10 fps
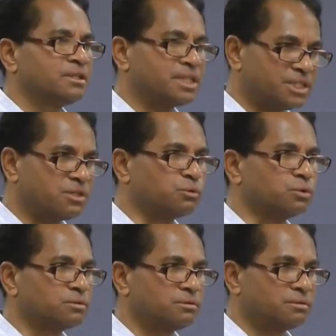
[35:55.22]
星期五，
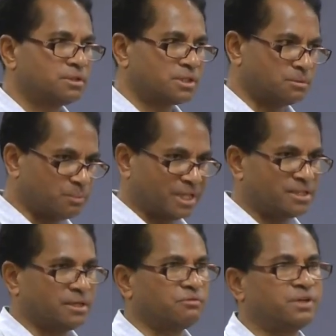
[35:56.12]
是扮
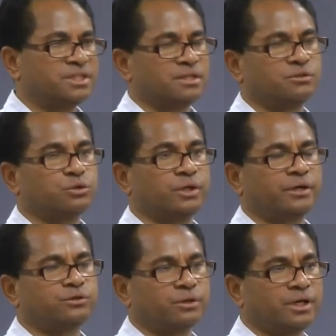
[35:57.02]
演非常的重要
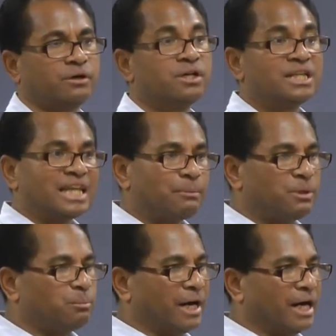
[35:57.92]
重要，他
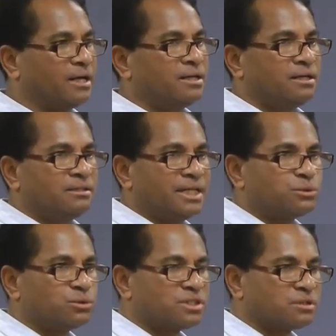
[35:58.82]
们把耶
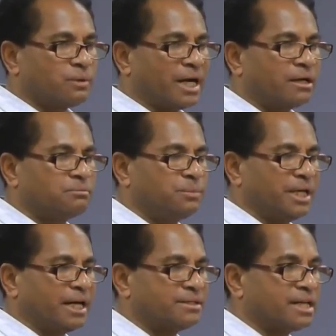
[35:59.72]
稣死亡被
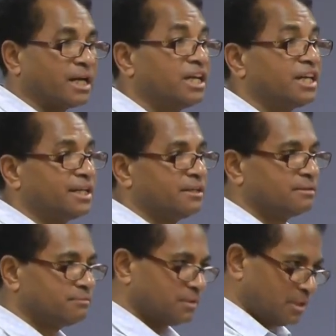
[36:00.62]
安葬跟